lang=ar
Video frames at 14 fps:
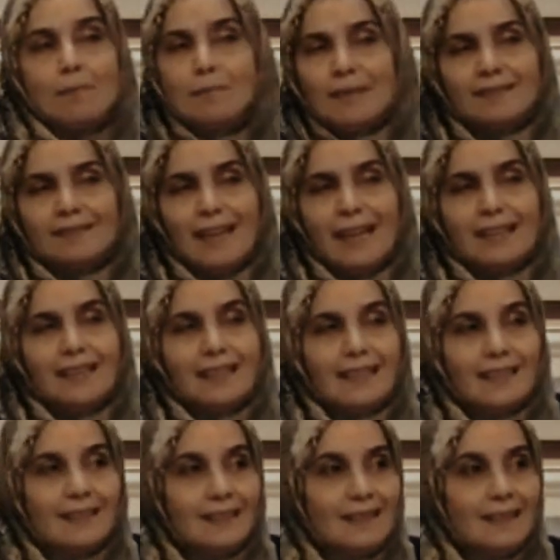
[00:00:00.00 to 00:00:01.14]
عبر
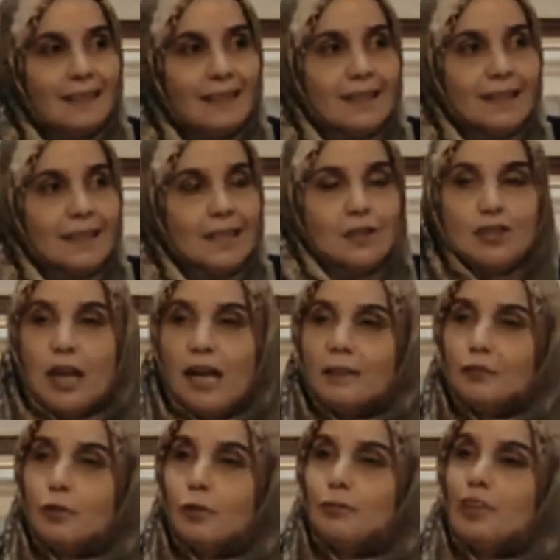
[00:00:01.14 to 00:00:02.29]
التاريخ
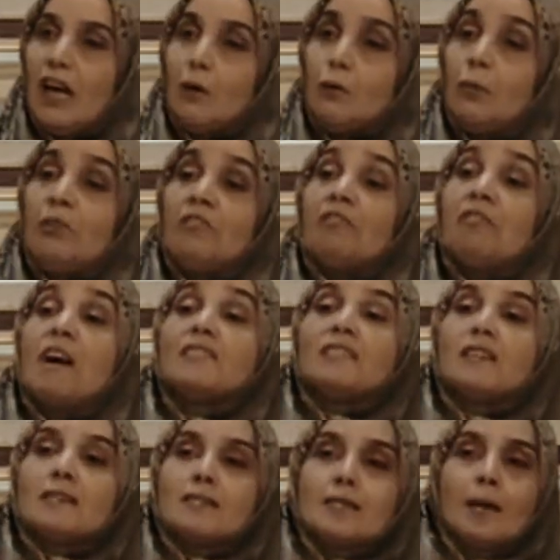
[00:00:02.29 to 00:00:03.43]
جاءتكم دعوة من
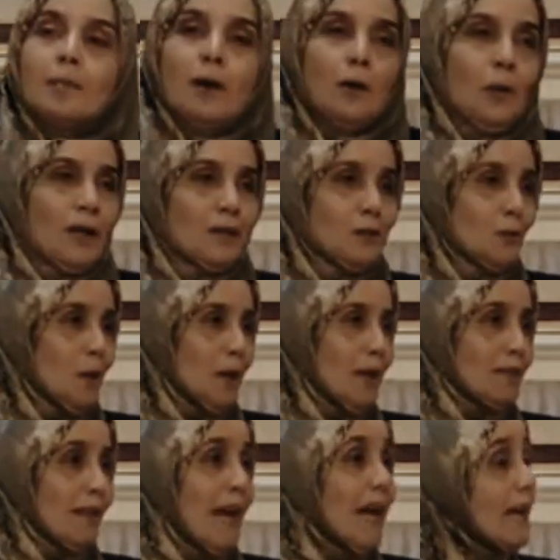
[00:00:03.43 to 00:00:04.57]
فاطر السماوات
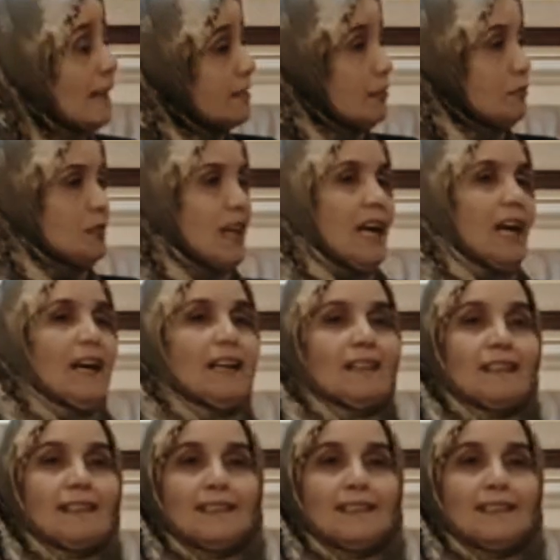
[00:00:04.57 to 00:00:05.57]
والأرض ألا تفتحها